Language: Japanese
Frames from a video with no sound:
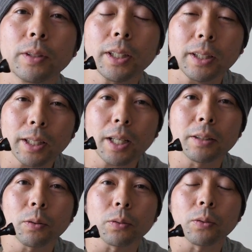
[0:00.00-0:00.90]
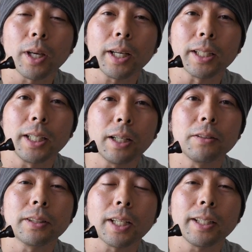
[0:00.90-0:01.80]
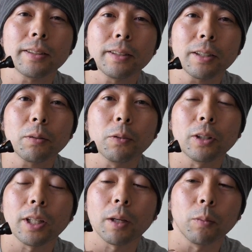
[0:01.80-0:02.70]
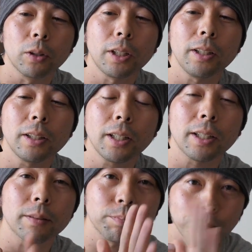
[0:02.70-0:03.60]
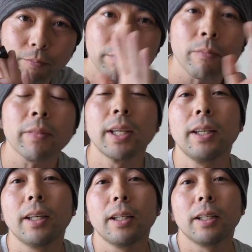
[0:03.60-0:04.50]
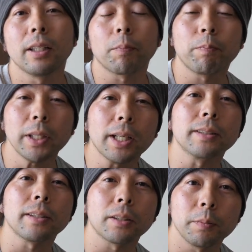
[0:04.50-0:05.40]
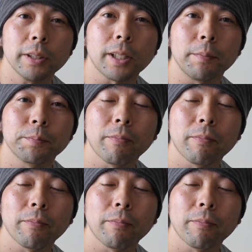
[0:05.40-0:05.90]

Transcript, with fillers: だったらちょっとその辺が気軽に使いやすいなと思って持っていったらやっぱり活躍しました